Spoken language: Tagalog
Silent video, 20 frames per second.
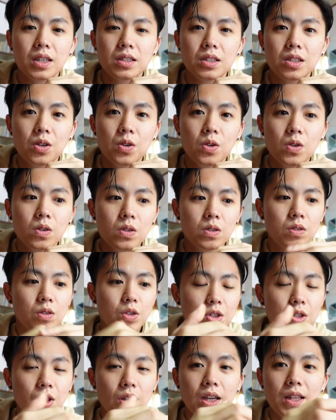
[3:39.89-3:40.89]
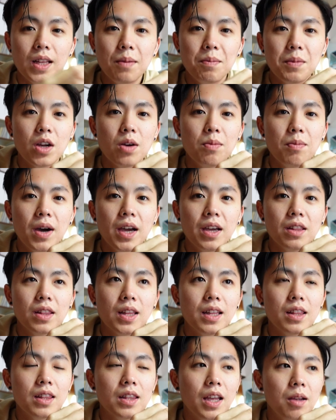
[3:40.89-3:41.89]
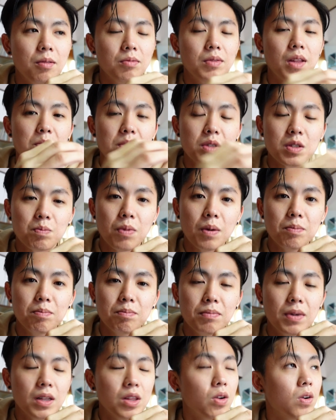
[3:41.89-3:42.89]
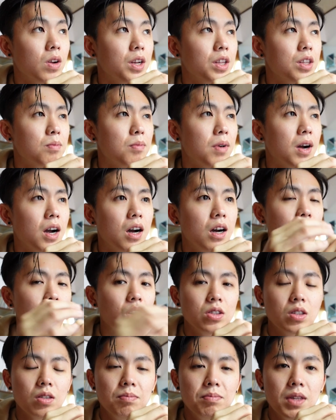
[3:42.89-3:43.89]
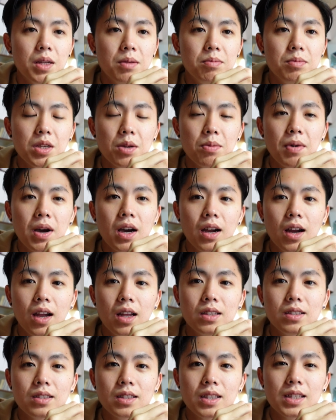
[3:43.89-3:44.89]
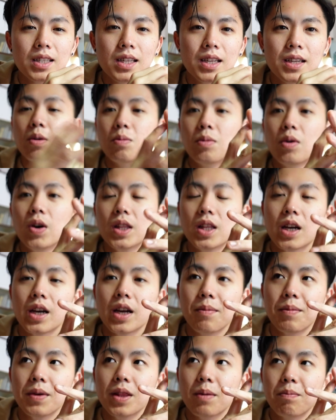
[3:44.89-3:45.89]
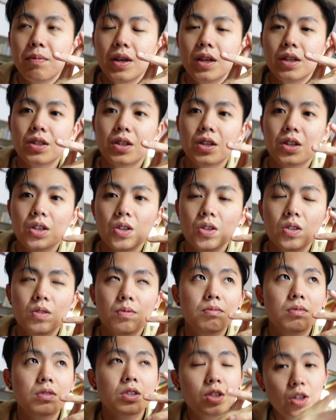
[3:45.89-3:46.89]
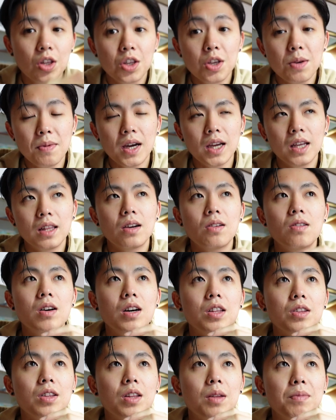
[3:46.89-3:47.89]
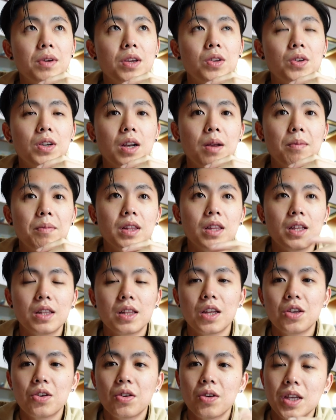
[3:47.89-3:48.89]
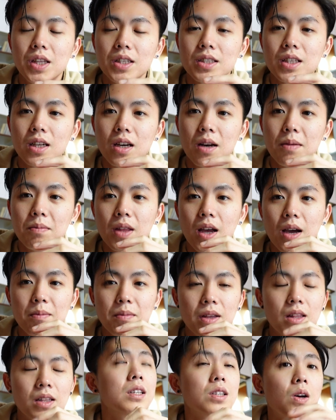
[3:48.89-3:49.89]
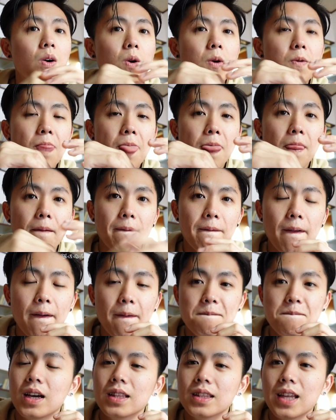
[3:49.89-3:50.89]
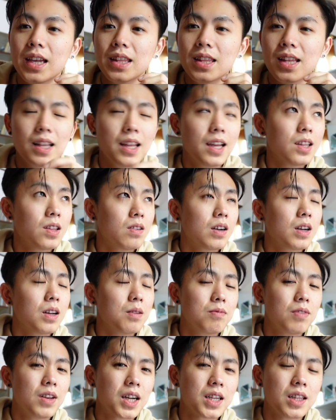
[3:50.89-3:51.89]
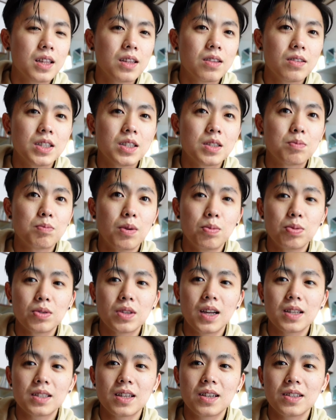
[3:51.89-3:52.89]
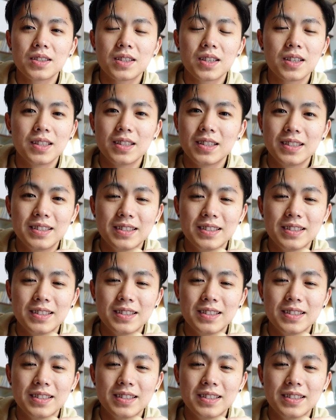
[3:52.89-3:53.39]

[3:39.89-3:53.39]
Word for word: So gusto lang namin kumain that time tapos panoorin yung mga autumn leaves yung mga ganun. Kasi kumuha na rin kami ng picture. Kung gusto niyo makita kung ano na picture namin, tignan niyo yung Instagram namin. So yun, ang title na itong ngayong vlog na to is bubutasan ko siya.